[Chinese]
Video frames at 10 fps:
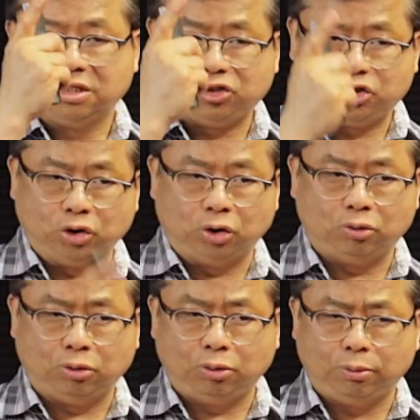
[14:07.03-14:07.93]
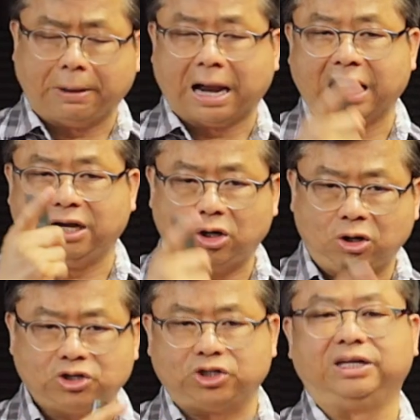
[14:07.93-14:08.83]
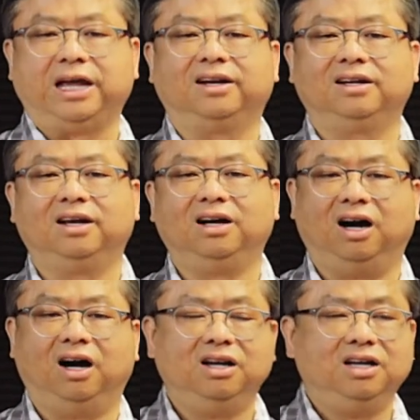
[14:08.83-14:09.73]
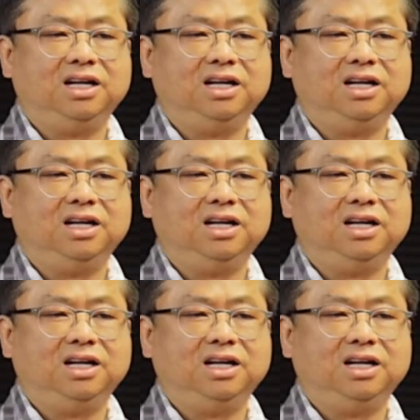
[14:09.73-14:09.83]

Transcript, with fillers: 九百二十年啊。